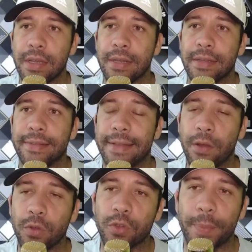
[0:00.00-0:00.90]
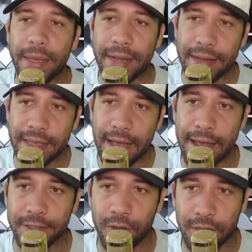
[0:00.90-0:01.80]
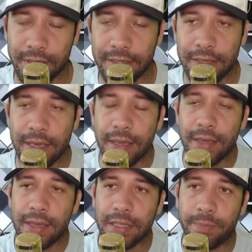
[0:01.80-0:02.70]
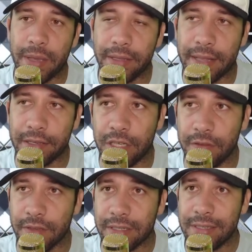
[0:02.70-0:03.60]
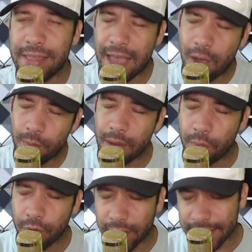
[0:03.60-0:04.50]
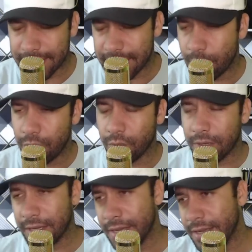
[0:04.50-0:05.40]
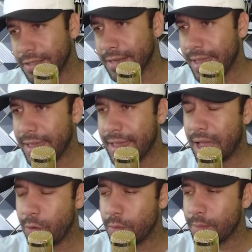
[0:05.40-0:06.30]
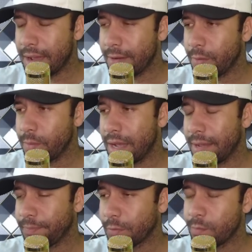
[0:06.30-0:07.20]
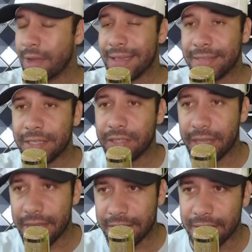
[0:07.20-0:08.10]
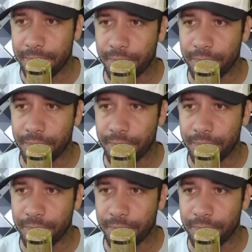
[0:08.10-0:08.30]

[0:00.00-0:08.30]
não superaria as nossas expectativas. E há uma burocracia muito grande, né? há uma, uma, uma resistência